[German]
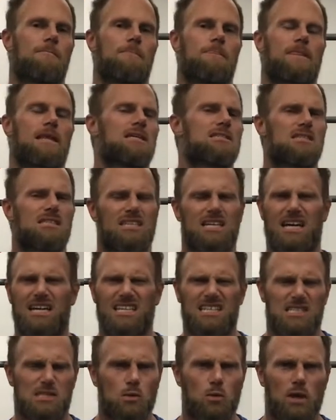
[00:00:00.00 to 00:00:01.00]
Das ist gar
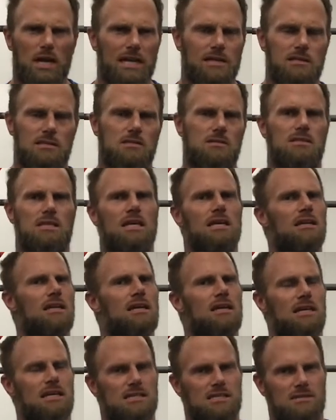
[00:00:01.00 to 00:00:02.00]
nicht so eng zu sehen. Es